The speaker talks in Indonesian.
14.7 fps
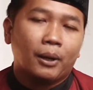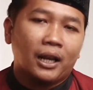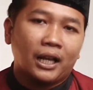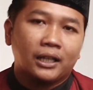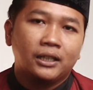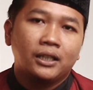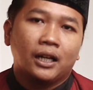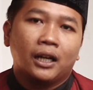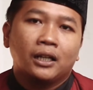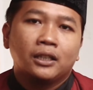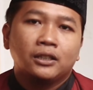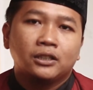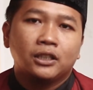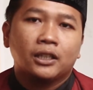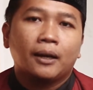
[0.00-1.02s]
Apalagi ya,
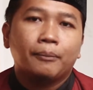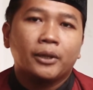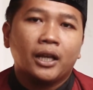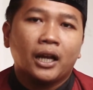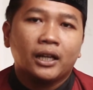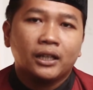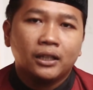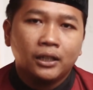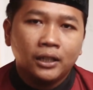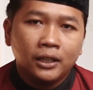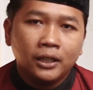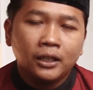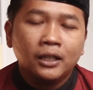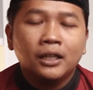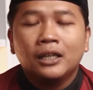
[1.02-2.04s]
jika
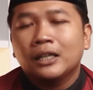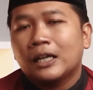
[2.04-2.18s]
meyakini